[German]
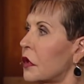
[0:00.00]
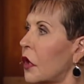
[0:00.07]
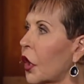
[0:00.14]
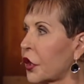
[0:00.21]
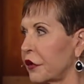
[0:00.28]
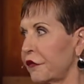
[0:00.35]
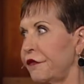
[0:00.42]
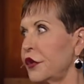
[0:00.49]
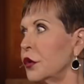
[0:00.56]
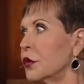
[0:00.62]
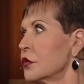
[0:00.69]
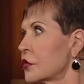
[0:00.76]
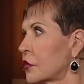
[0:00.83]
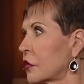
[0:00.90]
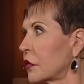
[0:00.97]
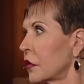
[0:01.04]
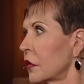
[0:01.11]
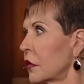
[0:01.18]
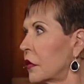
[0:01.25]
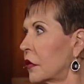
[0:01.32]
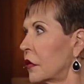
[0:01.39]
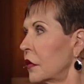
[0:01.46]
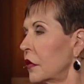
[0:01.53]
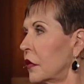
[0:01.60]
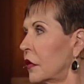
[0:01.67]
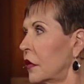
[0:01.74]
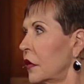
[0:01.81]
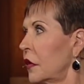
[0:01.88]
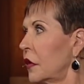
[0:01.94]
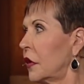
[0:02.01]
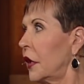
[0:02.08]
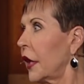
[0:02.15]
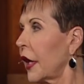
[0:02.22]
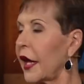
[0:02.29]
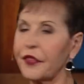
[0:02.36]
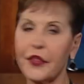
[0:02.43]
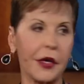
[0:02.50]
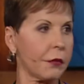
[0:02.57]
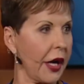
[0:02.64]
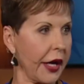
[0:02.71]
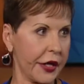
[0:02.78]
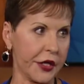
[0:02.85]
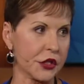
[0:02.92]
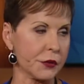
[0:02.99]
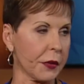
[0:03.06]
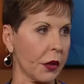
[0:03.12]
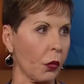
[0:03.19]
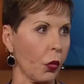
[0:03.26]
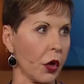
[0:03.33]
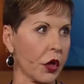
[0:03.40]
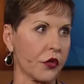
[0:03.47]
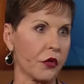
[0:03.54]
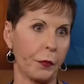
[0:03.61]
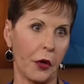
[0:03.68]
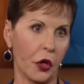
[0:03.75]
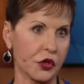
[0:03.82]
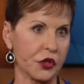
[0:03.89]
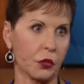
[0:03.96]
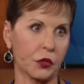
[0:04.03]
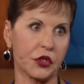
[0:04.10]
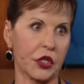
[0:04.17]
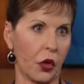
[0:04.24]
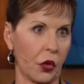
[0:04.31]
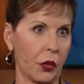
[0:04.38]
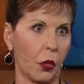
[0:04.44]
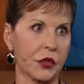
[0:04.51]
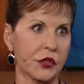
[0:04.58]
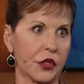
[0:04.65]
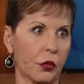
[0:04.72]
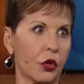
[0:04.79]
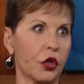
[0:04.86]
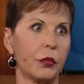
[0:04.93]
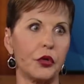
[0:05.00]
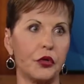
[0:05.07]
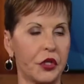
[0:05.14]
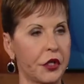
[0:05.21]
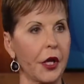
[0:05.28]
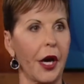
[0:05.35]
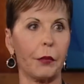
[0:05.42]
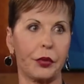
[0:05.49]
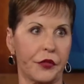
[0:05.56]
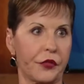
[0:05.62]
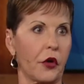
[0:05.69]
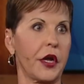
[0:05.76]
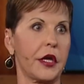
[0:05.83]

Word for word: Ich glaube, mein Mann und noch eine andere Person waren die einzigen im Saal, die nicht die